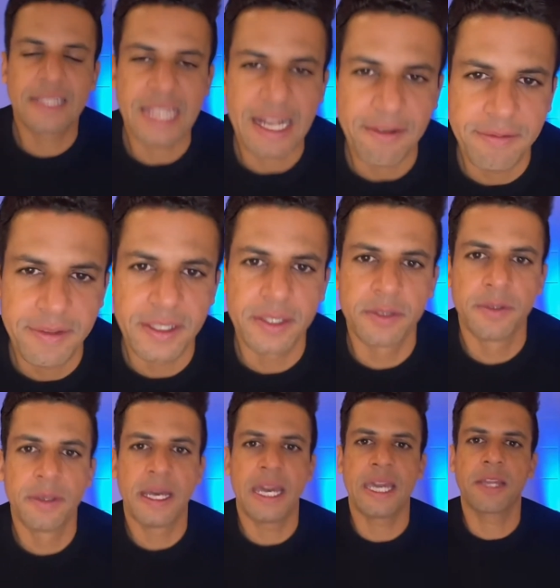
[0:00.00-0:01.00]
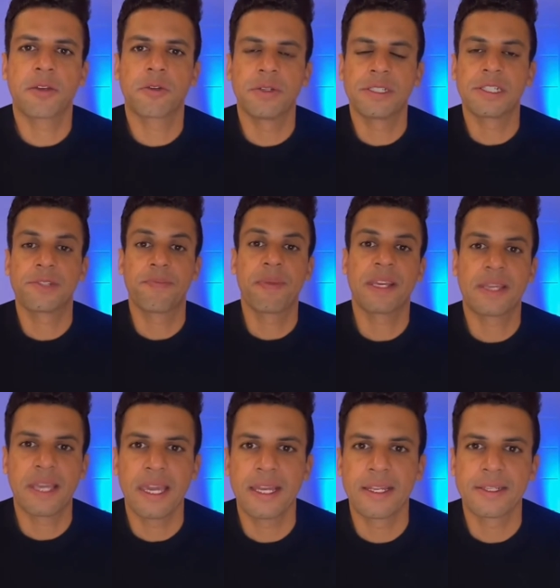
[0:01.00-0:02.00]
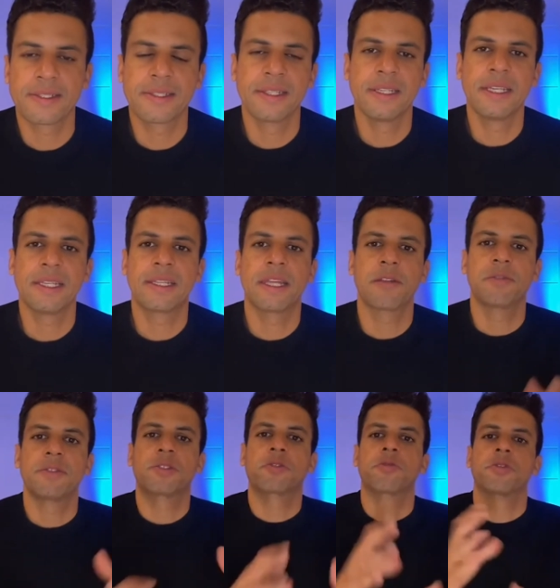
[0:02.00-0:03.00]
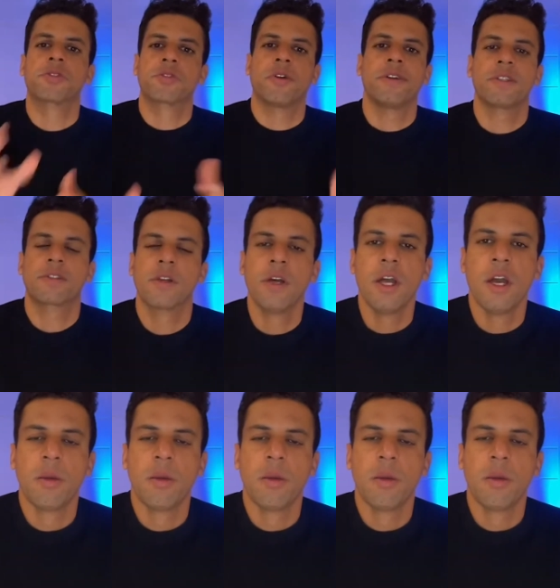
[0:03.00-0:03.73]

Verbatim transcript: travando em coisas pequenas e tendo discussões